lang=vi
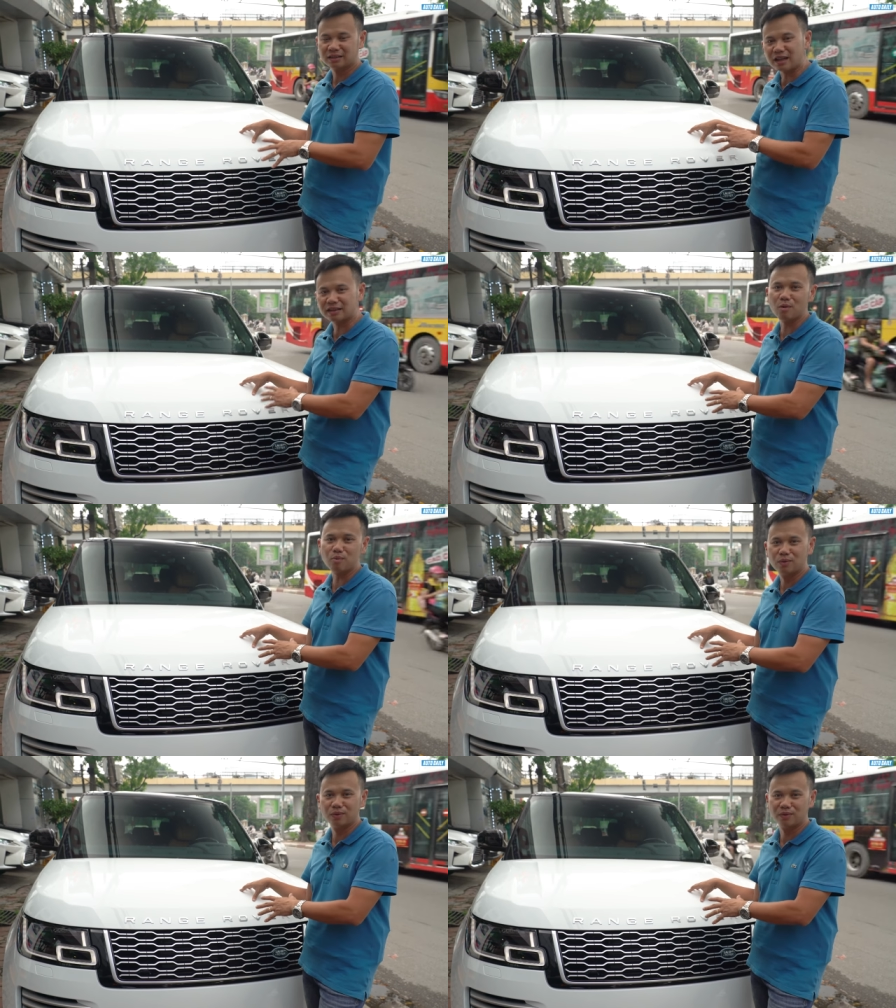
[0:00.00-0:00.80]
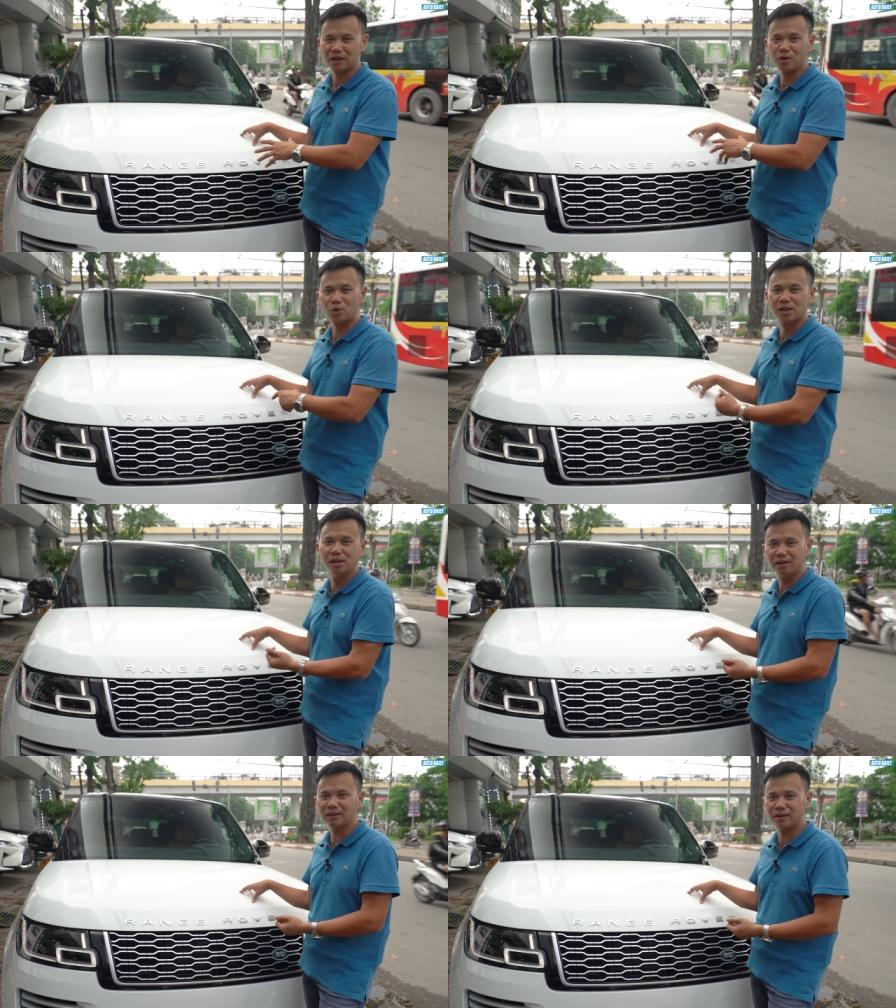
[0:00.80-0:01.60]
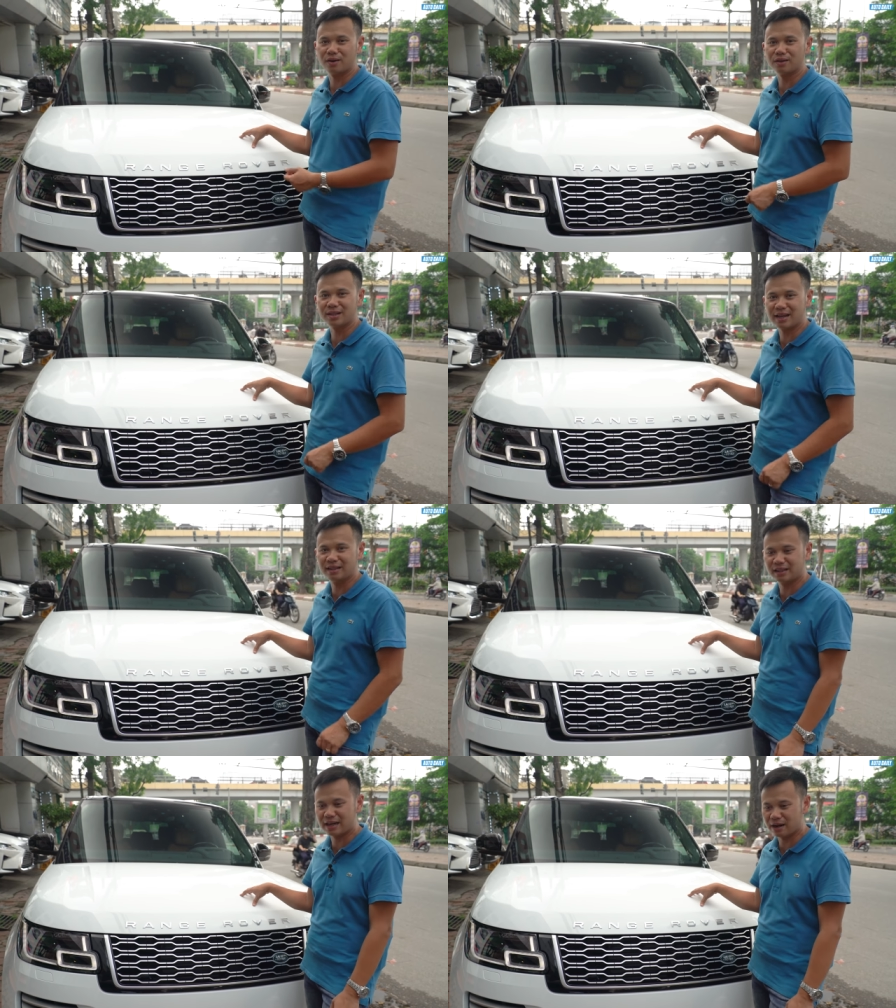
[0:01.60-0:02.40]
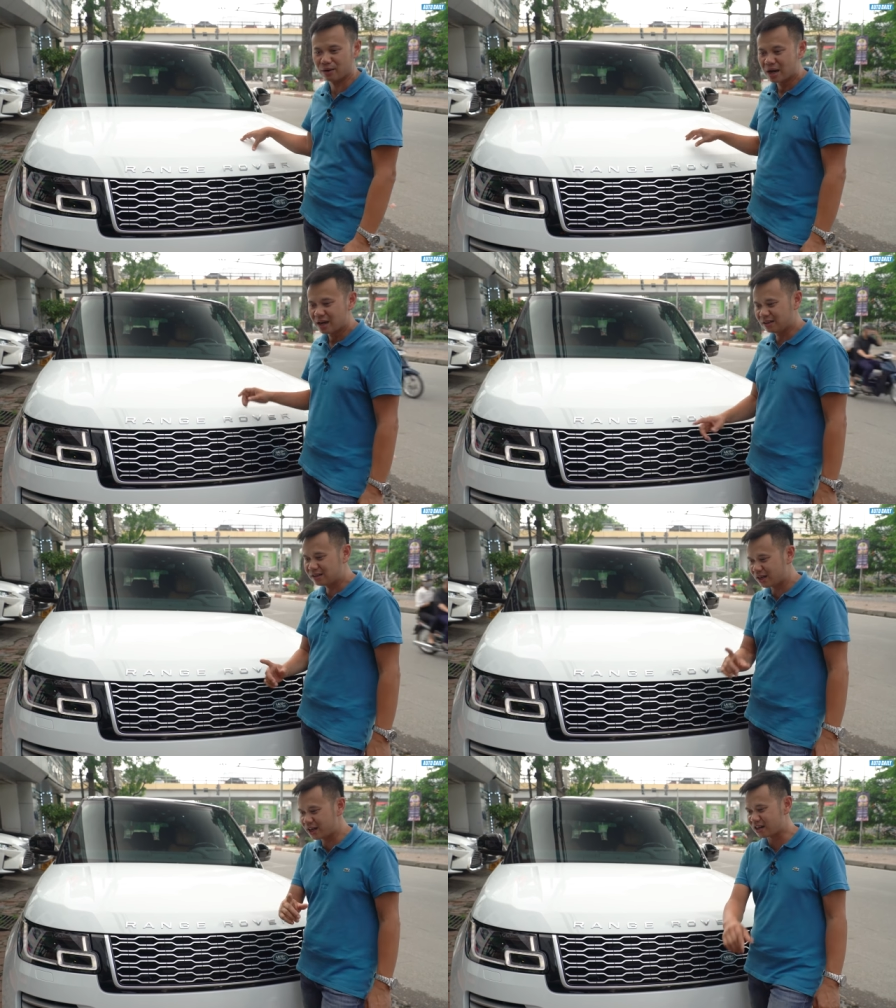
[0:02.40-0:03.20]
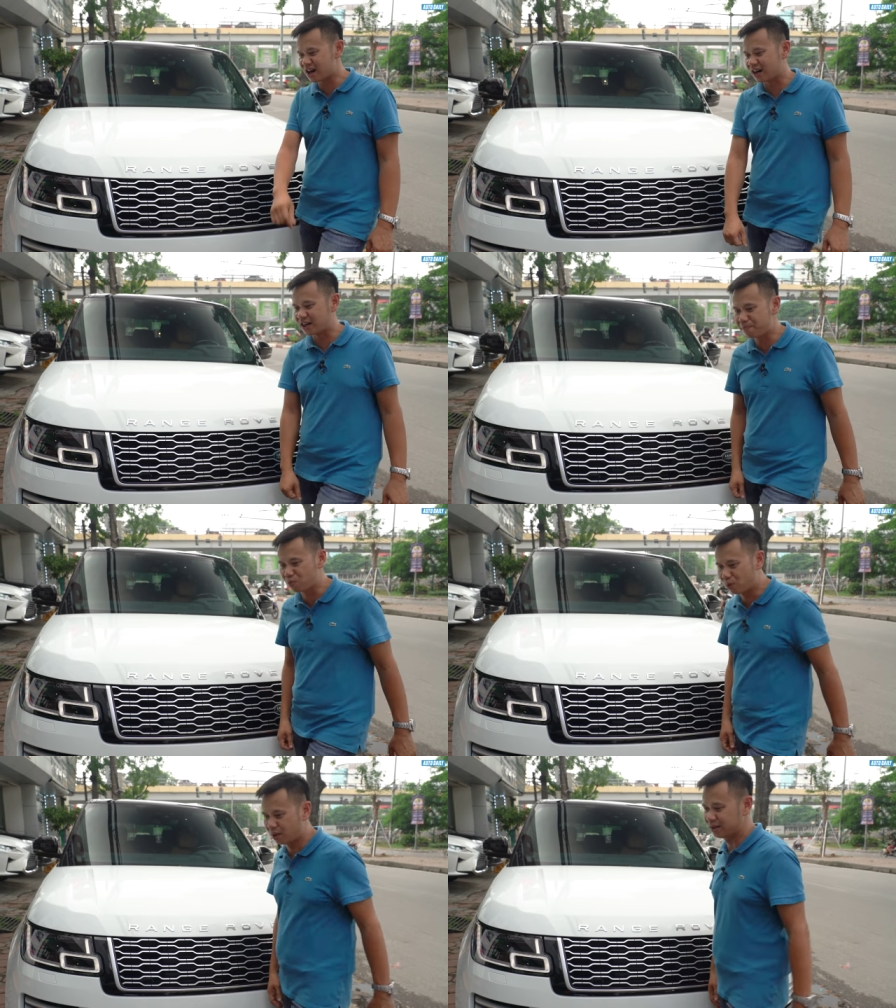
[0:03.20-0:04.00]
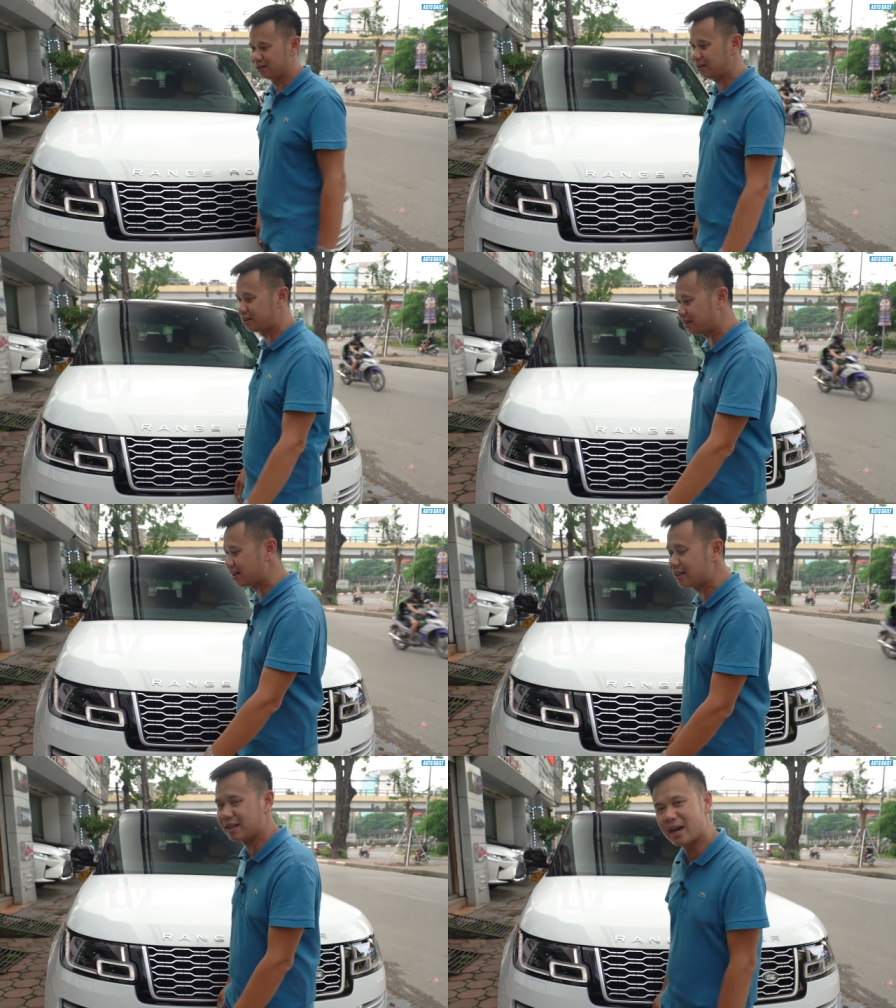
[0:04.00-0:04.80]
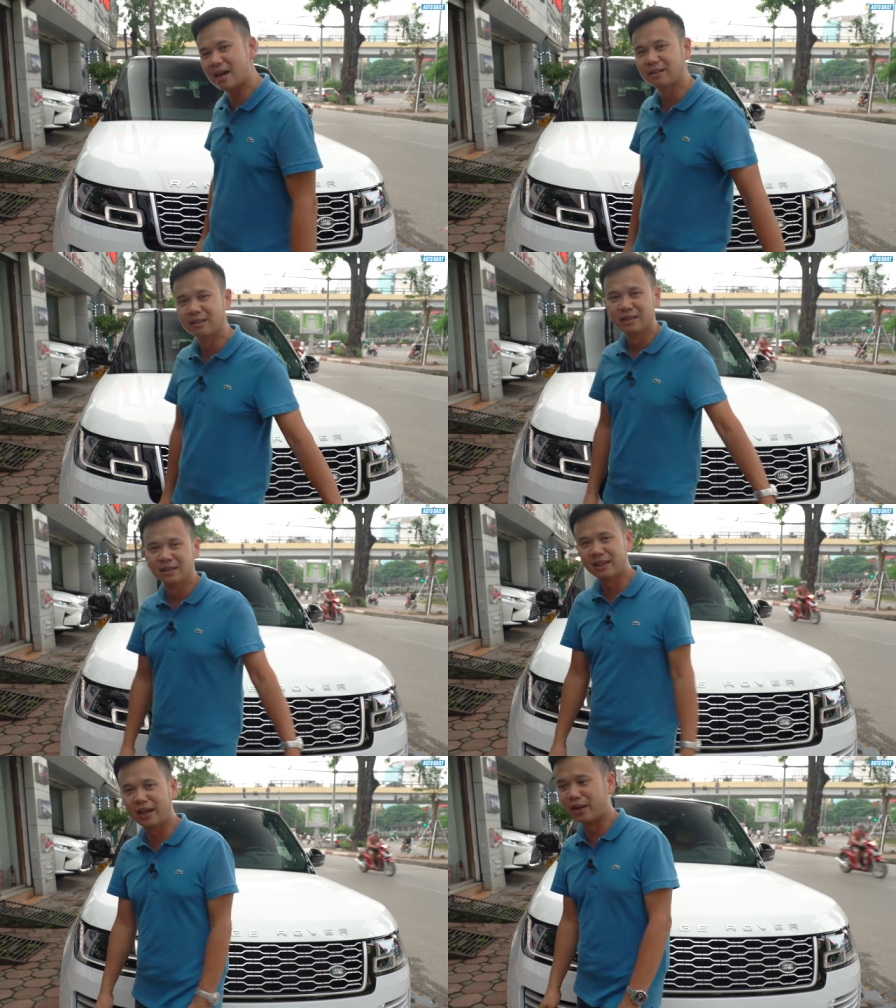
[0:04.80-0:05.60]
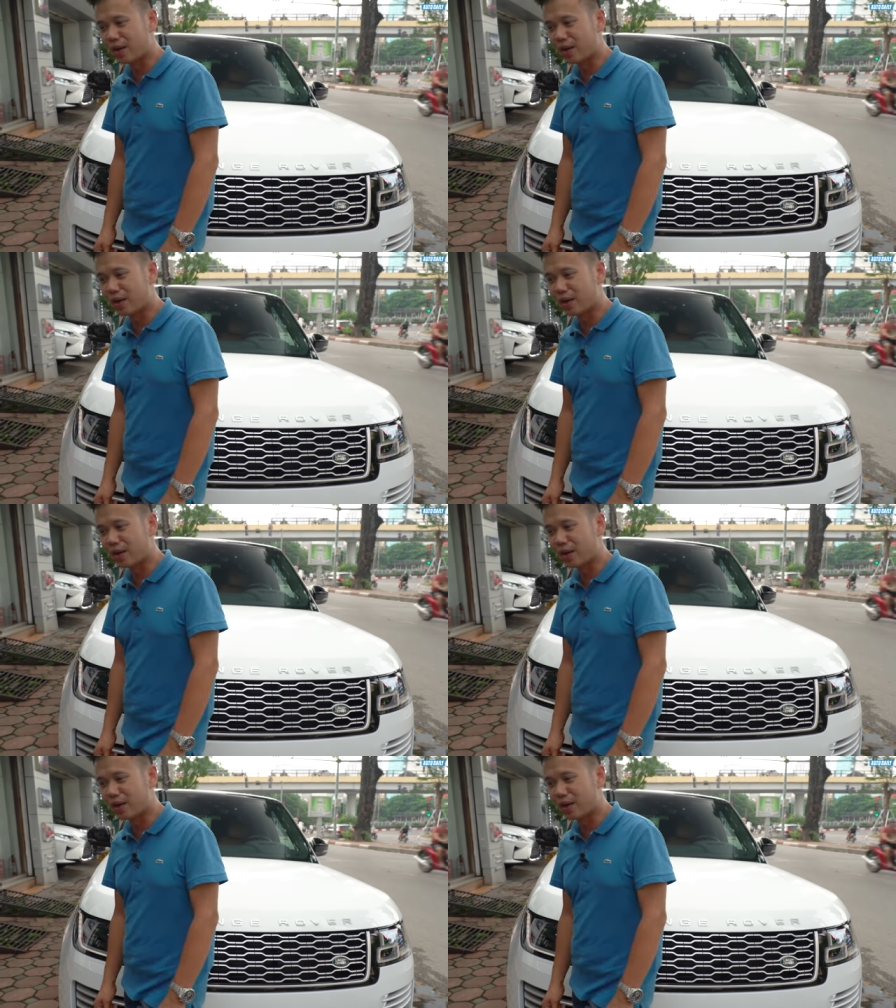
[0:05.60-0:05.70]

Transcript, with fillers: tăng tốc và cái độ sướng thì nó sẽ như thế nào nhưng chưa hết đẳng cấp của những chiếc xe sang thì